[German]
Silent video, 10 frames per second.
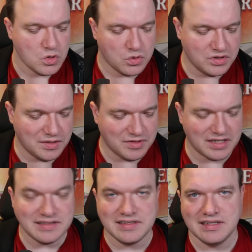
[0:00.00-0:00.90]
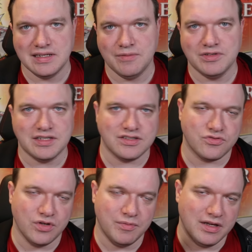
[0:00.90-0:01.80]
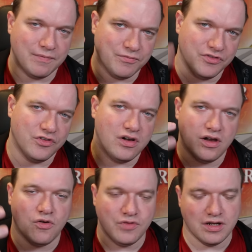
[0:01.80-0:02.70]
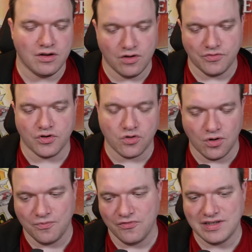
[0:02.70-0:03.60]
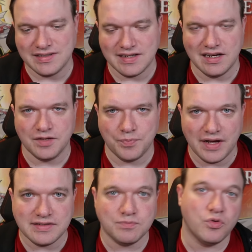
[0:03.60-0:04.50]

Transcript: Und ihr habt ja gesehen, eben wie gesagt, Streaming soll auch wieder öfter kommen, wenn es zeitlich passt.